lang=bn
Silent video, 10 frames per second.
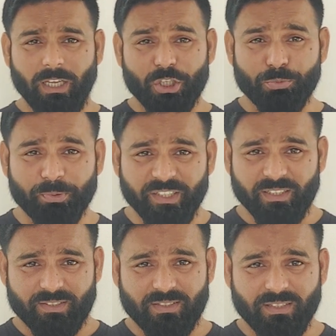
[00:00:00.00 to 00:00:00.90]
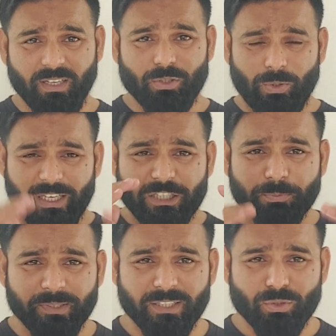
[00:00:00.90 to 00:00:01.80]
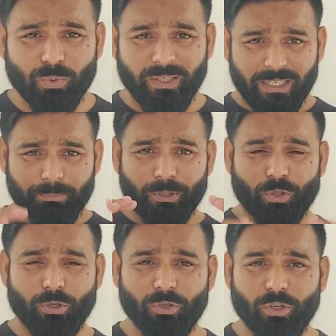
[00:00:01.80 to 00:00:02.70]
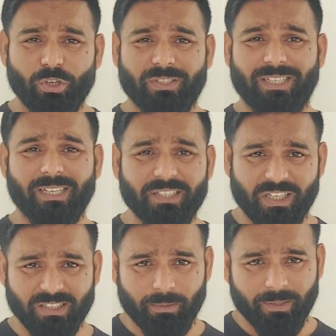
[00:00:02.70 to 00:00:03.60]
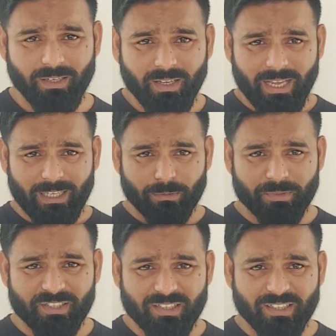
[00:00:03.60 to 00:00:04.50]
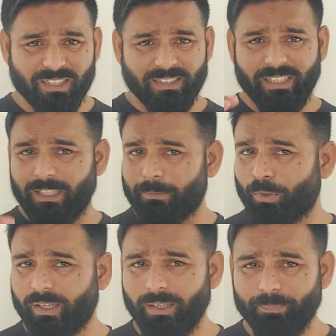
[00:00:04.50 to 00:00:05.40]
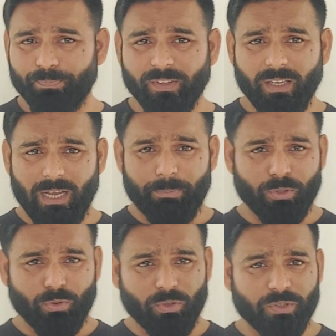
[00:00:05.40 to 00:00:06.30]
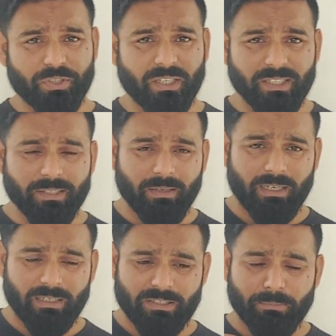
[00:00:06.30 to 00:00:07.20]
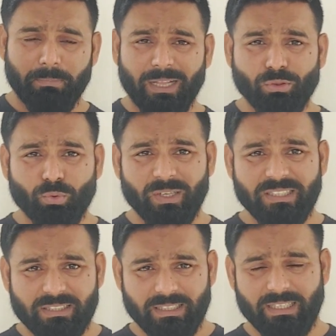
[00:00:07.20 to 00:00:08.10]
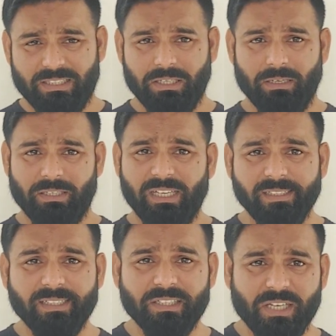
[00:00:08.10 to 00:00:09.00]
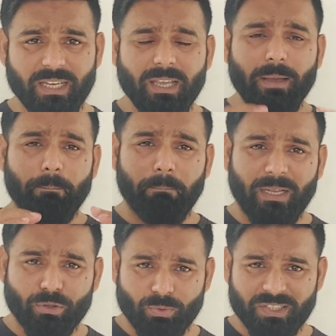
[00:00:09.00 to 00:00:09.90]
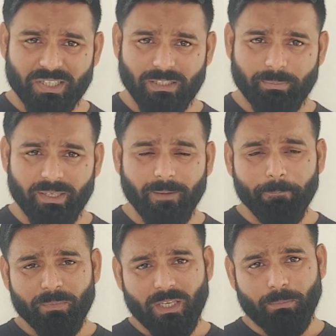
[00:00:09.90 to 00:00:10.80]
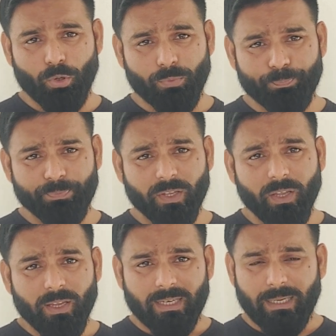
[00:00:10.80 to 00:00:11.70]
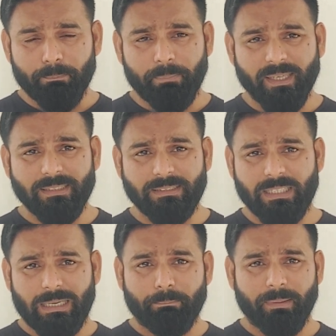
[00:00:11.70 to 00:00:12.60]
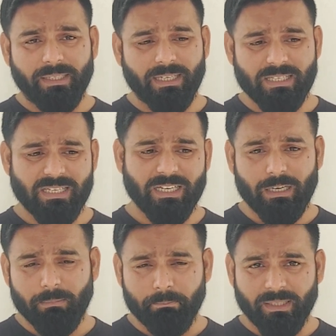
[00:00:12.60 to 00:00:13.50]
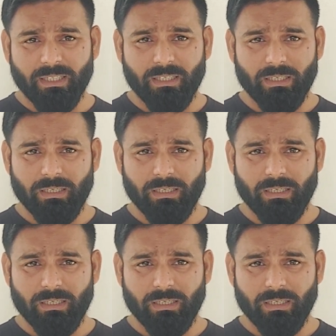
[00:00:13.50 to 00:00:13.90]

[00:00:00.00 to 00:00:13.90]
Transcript: এক্সপিরিয়েন্স সো এক্সপিরিয়েন্সগুলিকে আপনি ক্রনোলজিক্যালি সাজাবেন একদম রিসেন্টটা দিয়ে এরপরে আপনি ক্রনোলজিক্যালি মান্থ ওয়াইজ এরা লিখতে চাই মান্থ ওয়াইজ সাজাবেন এবং কোম্পানির যে কোম্পানি আছে সে কোম্পানির